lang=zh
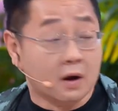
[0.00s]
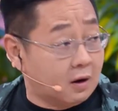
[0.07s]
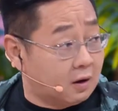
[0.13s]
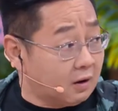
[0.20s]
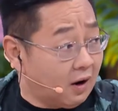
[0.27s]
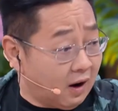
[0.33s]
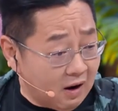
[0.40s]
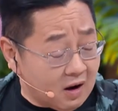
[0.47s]

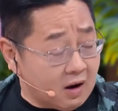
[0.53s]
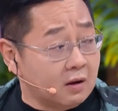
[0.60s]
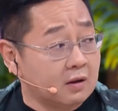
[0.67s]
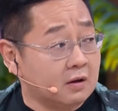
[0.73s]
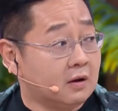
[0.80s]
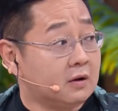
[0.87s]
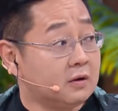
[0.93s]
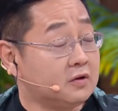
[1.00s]
和，
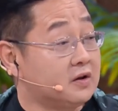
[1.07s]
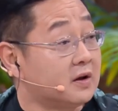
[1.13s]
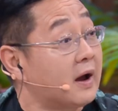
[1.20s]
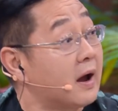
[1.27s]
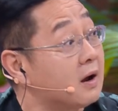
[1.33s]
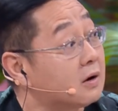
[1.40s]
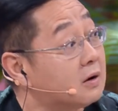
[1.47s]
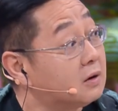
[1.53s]
你
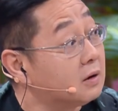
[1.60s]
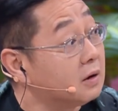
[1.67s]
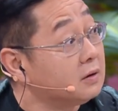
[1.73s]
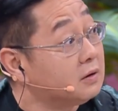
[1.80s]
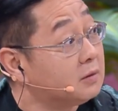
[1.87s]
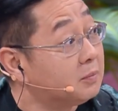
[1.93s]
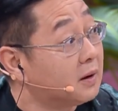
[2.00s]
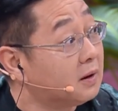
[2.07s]
看可
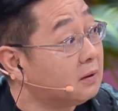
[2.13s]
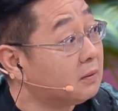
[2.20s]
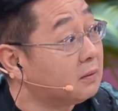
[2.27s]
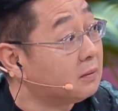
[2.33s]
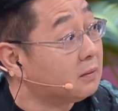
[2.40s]
以吗？